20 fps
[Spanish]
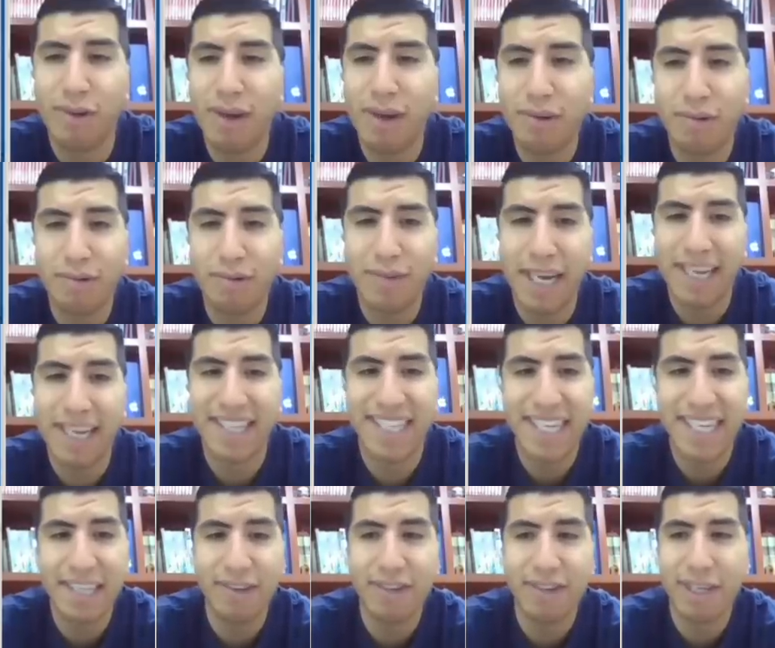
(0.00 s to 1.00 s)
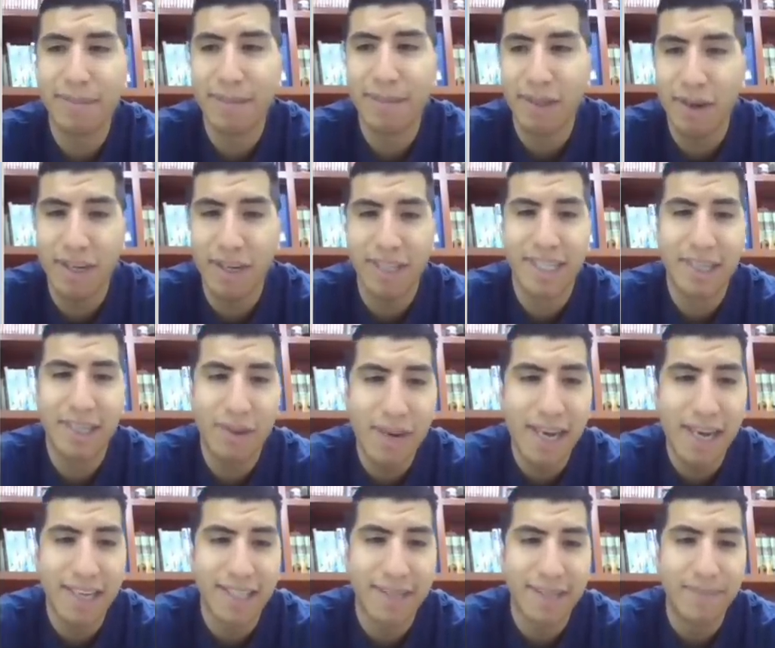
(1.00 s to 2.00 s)
a ocultar cientos de millones de
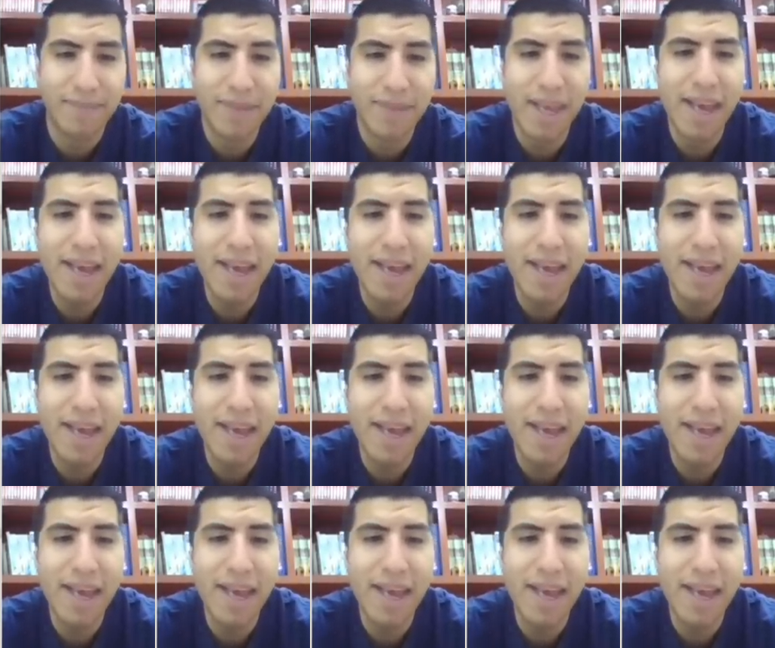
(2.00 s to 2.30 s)
dólares.